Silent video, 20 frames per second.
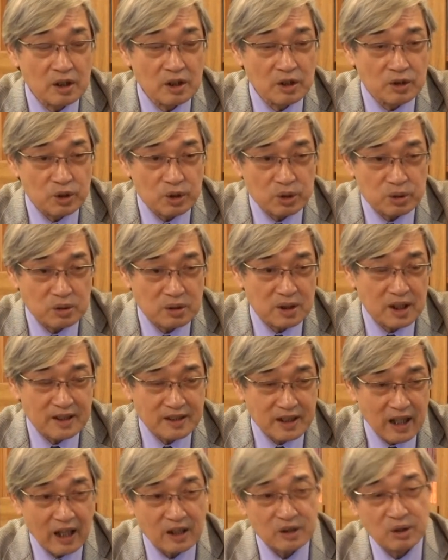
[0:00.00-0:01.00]
除了
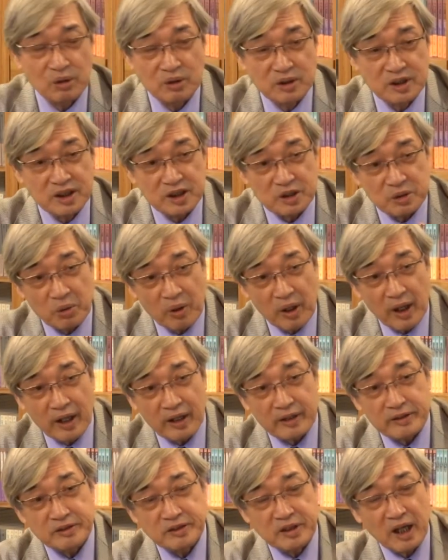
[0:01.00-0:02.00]
打通以外，
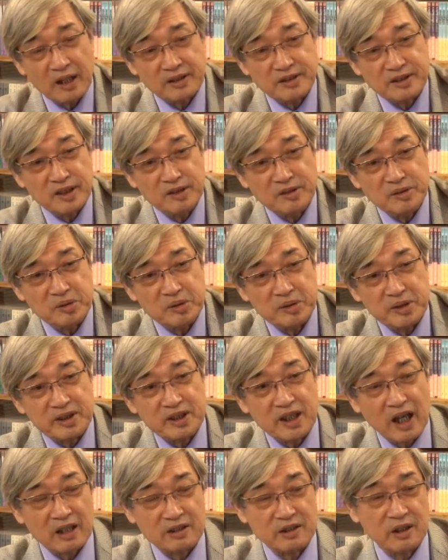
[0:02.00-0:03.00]
它甚至于
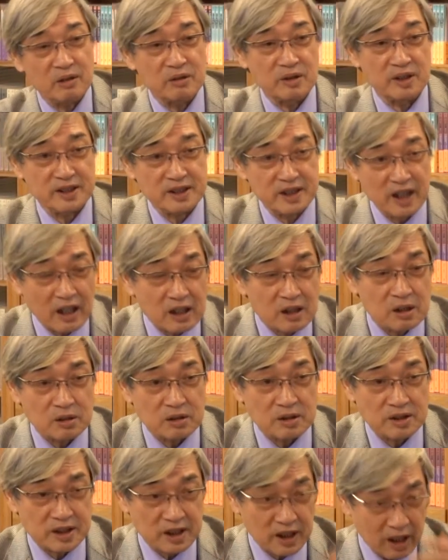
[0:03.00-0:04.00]
打到了峡口，
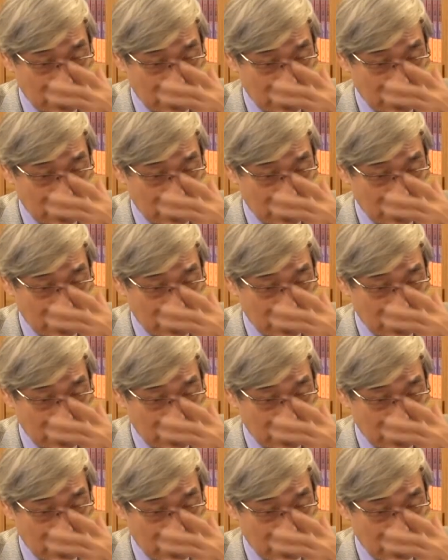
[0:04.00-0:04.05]
峡